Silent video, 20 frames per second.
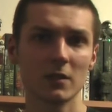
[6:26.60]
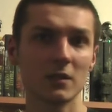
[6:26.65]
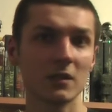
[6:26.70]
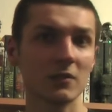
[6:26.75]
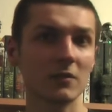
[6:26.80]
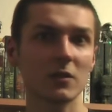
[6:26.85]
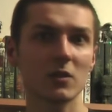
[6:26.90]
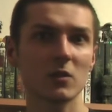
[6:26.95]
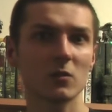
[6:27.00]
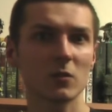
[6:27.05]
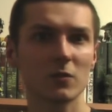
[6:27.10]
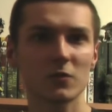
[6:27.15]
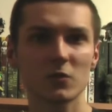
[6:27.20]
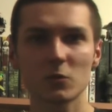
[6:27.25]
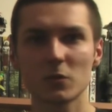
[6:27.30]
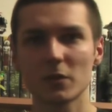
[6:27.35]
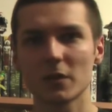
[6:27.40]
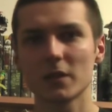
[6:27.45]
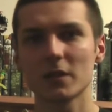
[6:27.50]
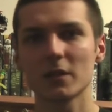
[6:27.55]
Nie wiadomo w
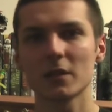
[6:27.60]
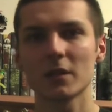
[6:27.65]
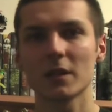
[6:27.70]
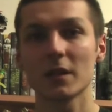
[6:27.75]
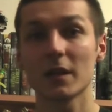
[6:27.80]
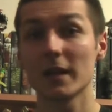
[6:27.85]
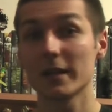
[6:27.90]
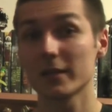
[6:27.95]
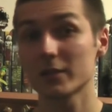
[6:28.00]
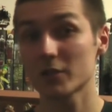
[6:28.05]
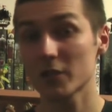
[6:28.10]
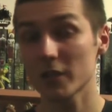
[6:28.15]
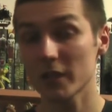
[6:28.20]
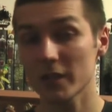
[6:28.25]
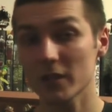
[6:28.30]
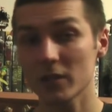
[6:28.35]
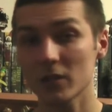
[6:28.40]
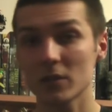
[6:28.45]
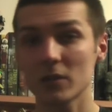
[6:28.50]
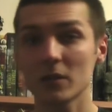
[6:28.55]
sumie
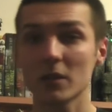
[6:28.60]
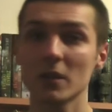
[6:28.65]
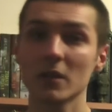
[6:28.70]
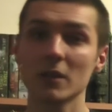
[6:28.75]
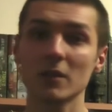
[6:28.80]
dlaczego